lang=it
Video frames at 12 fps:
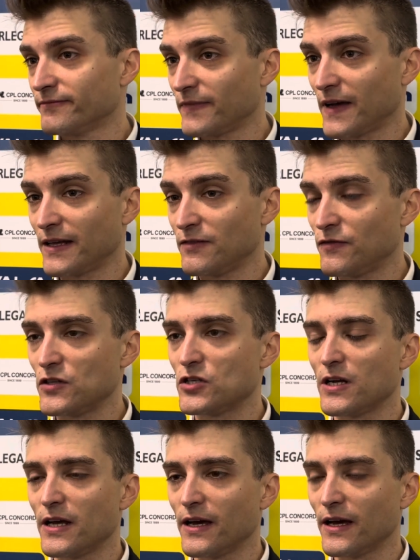è
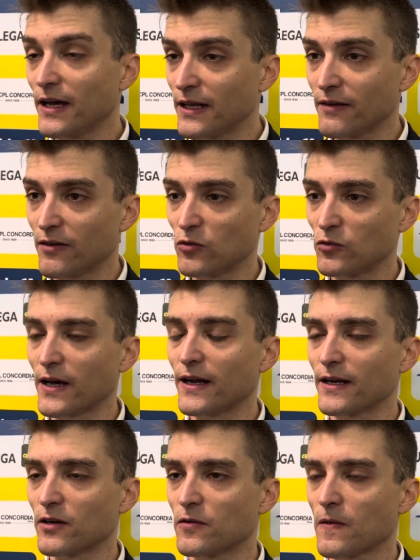difficile da valutare.
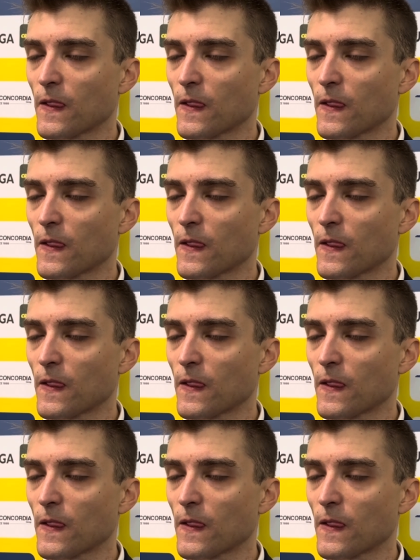Ecco.